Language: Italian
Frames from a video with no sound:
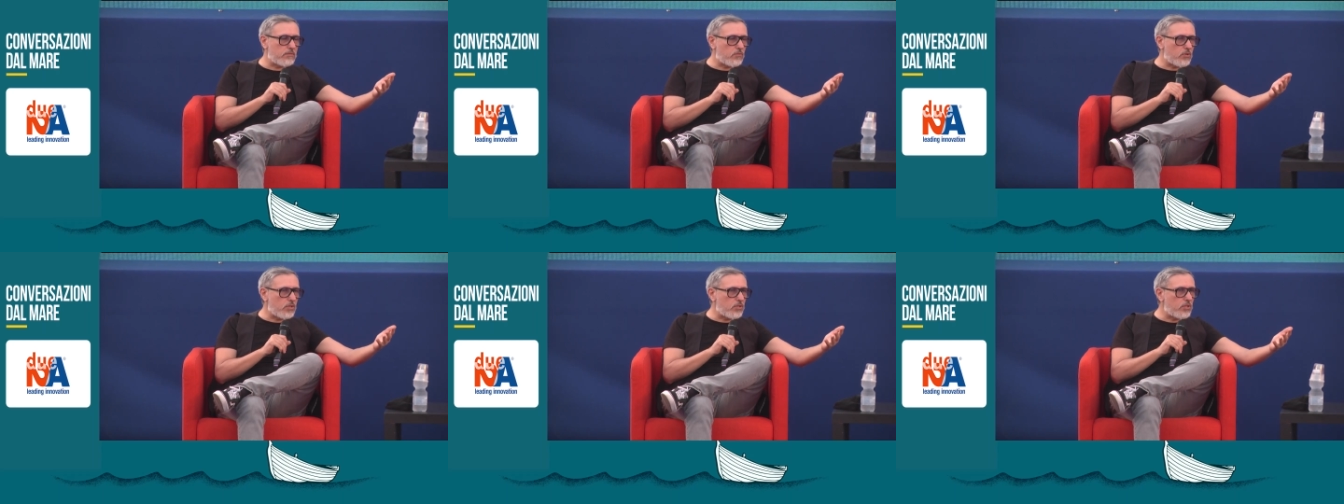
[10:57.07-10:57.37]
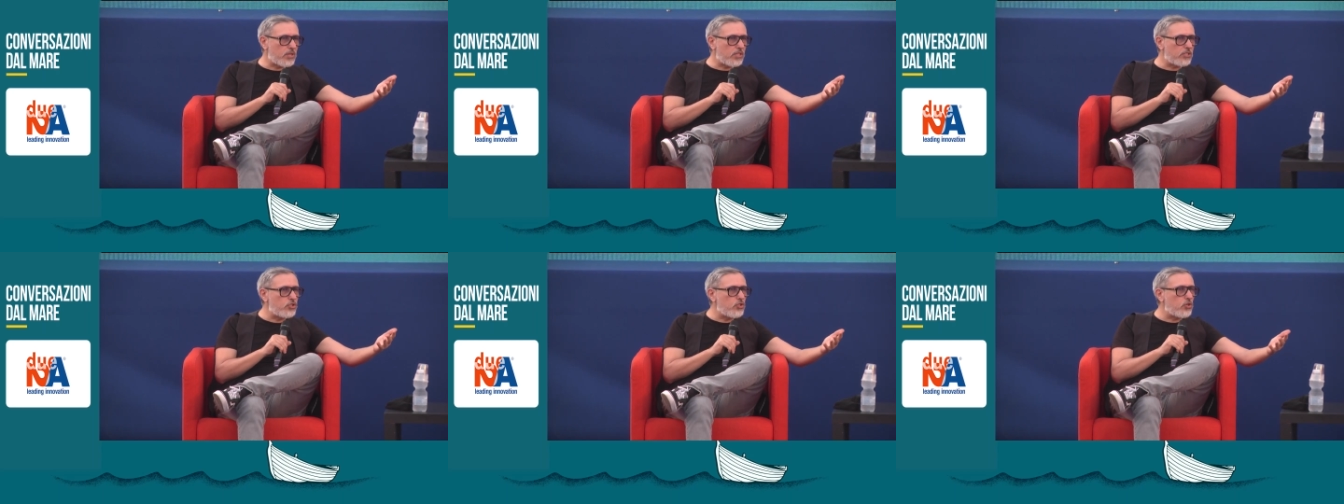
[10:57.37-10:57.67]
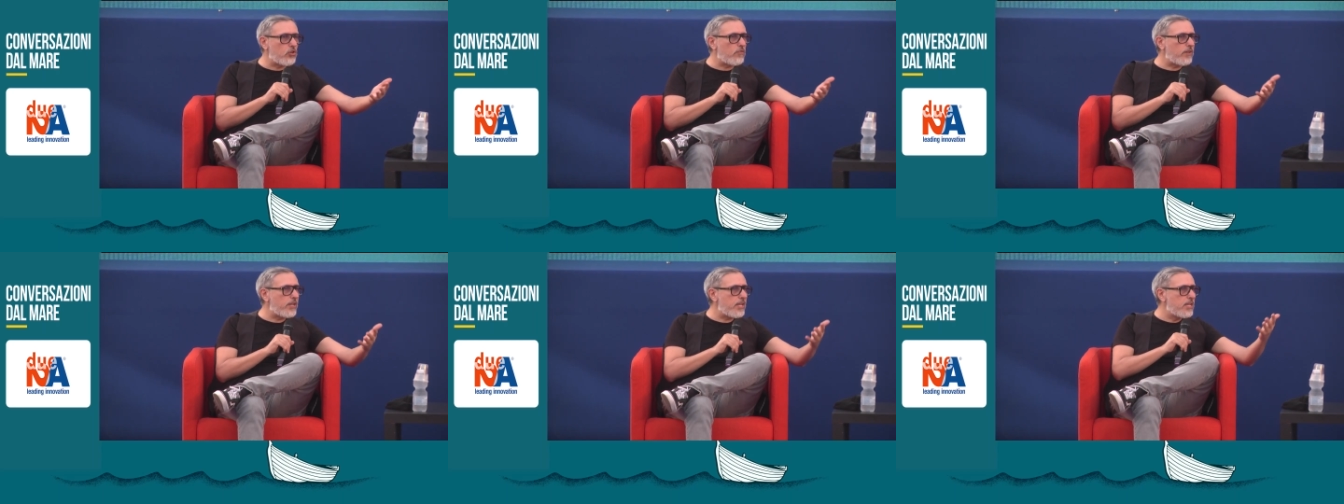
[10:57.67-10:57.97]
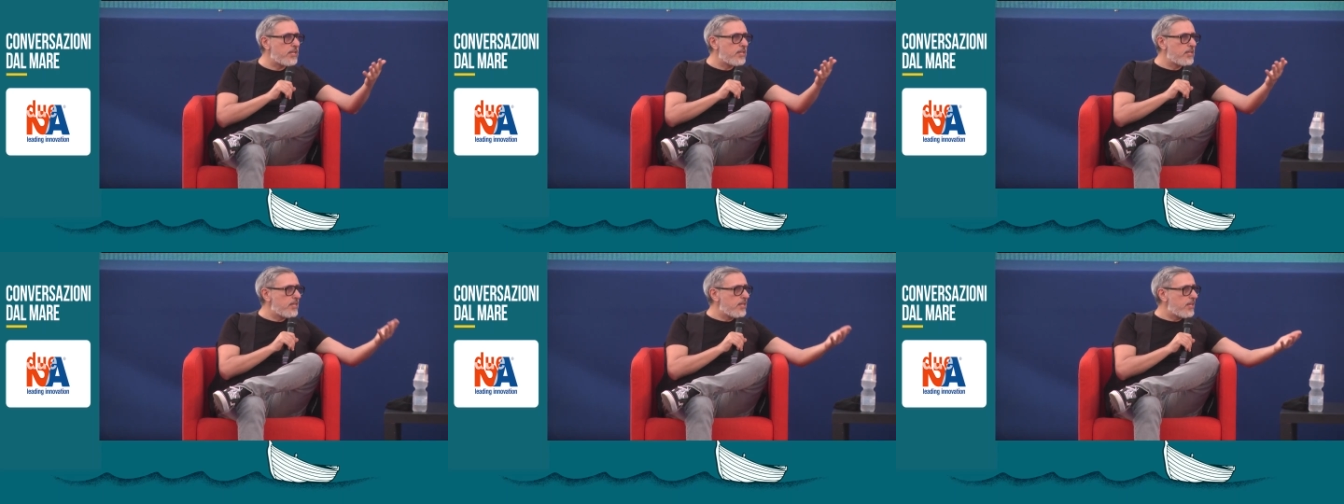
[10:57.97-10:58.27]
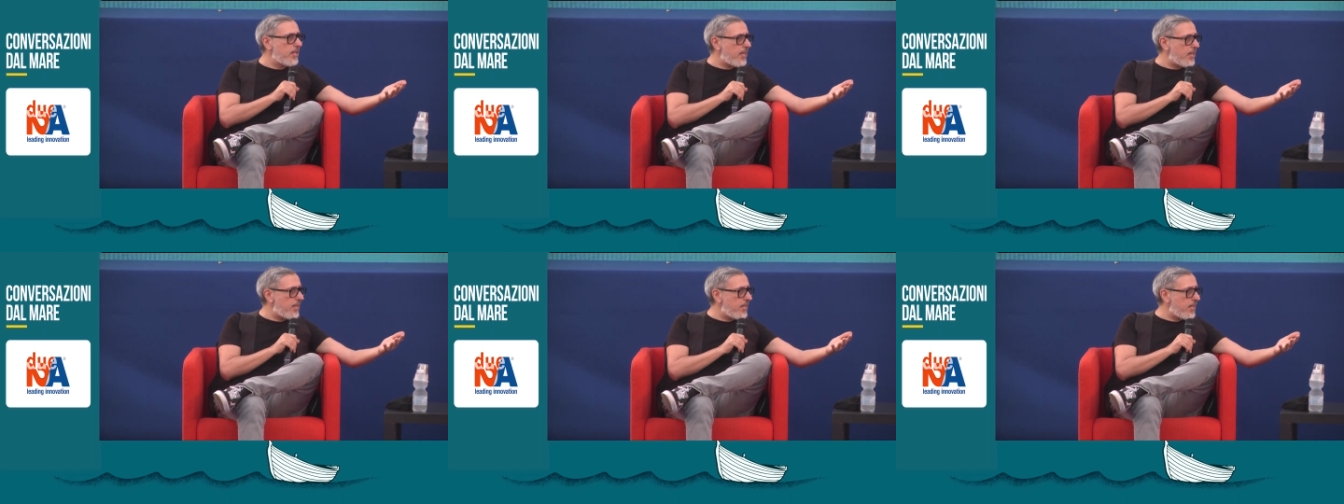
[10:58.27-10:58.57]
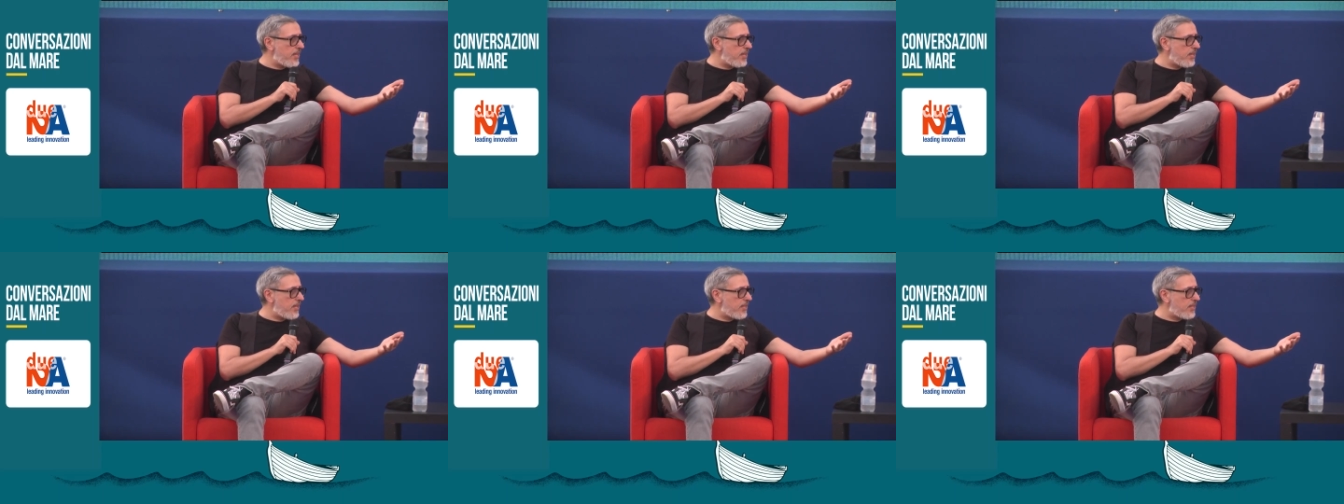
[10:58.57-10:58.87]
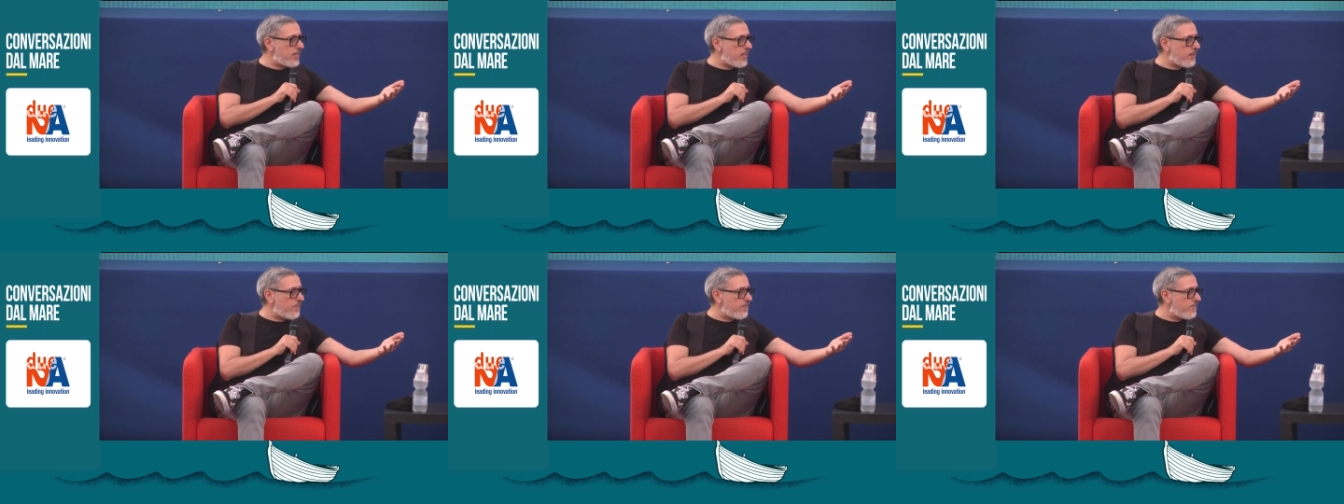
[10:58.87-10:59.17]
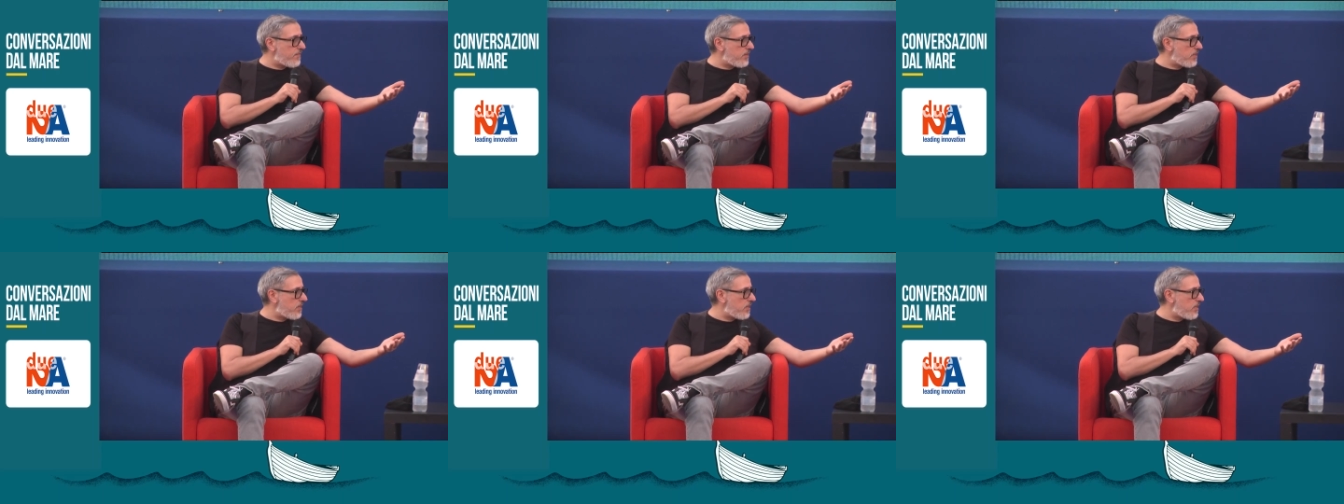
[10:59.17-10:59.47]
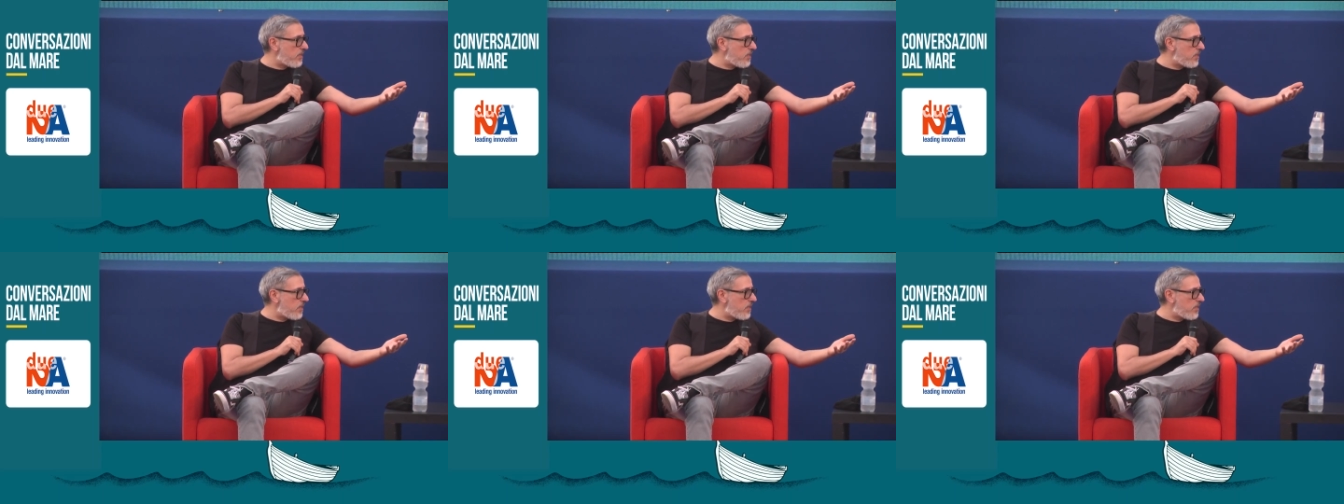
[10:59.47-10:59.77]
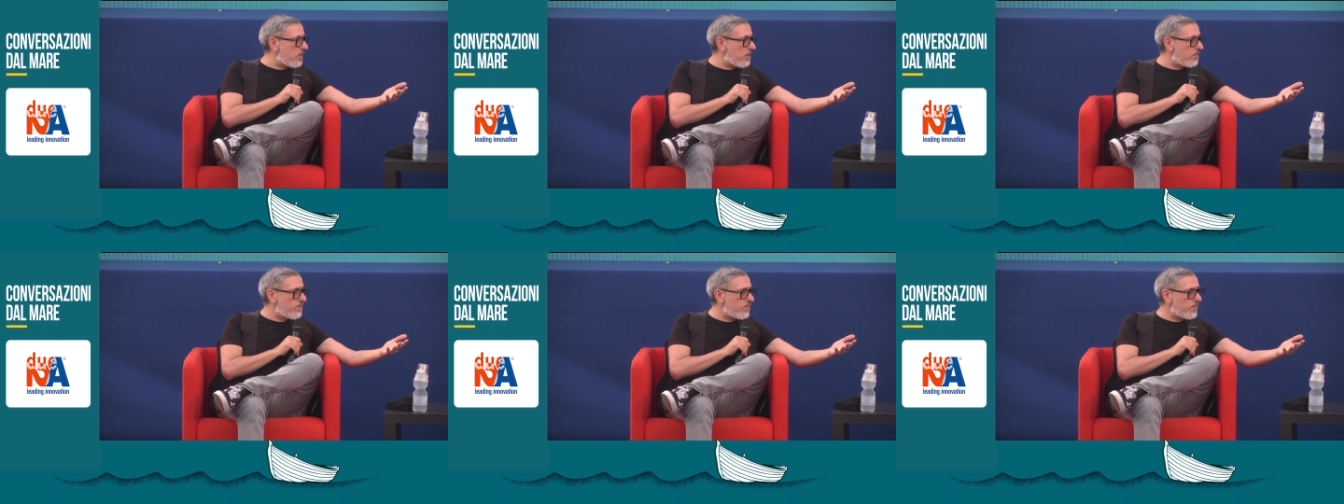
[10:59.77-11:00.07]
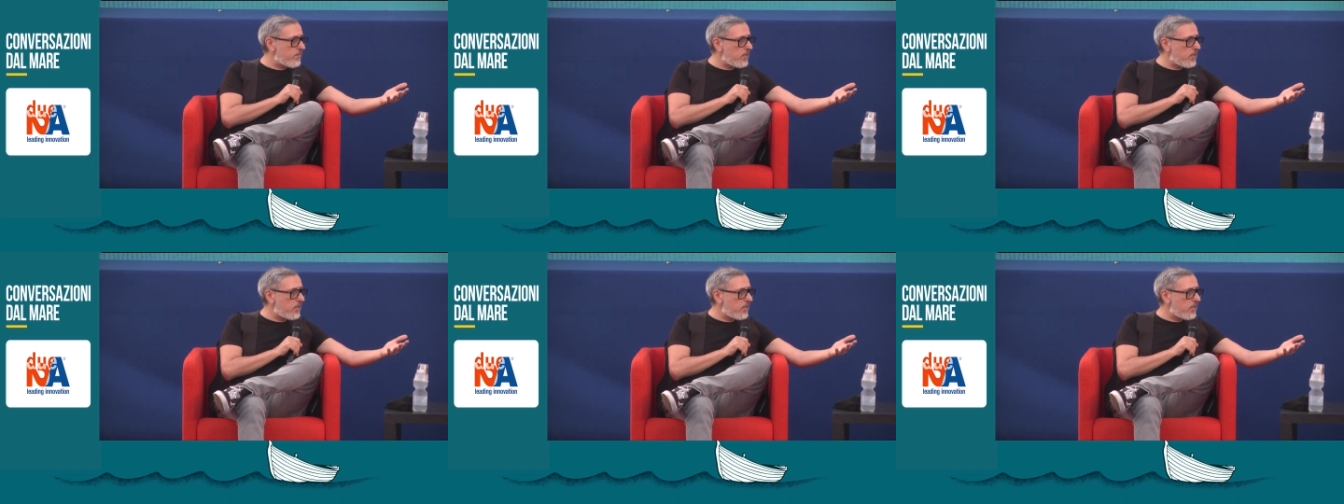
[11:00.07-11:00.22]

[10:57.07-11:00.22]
quando era giovane e che eh,